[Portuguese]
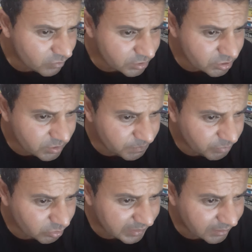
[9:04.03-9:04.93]
um anjo de
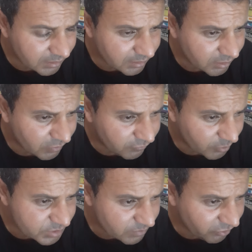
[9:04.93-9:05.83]
poder que,
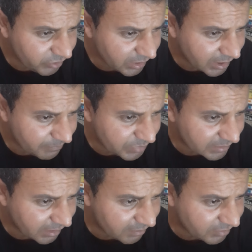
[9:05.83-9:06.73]
conforme se movia,
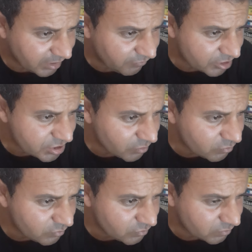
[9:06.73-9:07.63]
captava e refletia
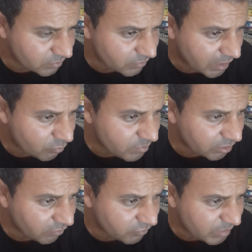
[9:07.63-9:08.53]
algum, alguma
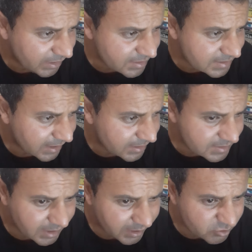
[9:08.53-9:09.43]
nova beleza
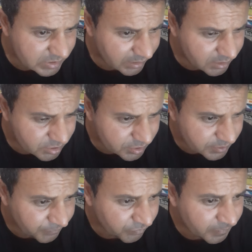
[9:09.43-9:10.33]
daqueles raios celestes.
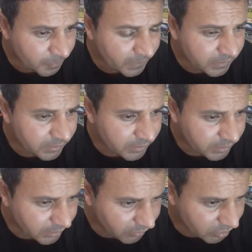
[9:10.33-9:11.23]

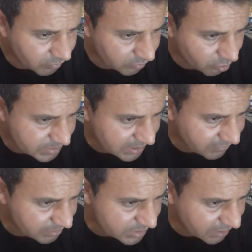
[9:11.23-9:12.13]
Então, enquanto
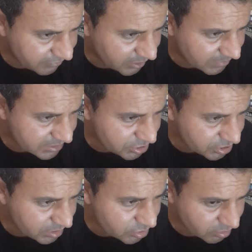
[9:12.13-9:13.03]
observávamos, a filha mais
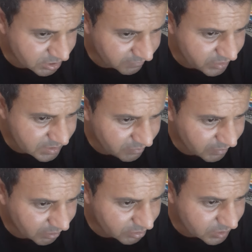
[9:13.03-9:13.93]
distante de nossa visão
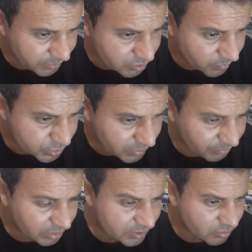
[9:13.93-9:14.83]
vagarosamente começou a
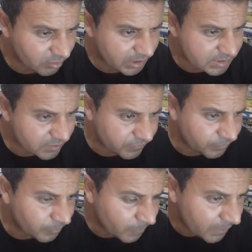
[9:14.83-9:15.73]
mudar de coloração.
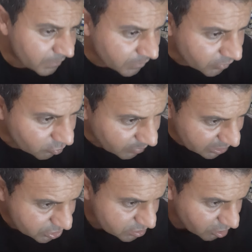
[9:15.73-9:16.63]
O
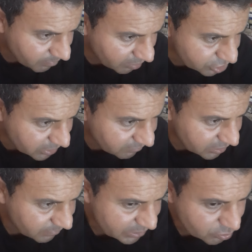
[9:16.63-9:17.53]
matiz normal estava
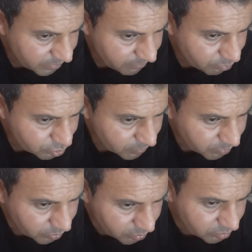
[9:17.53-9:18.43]
ali, mas sobreposto
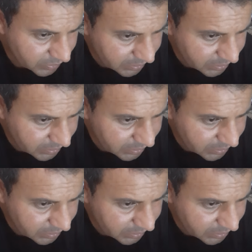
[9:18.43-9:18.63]
por outro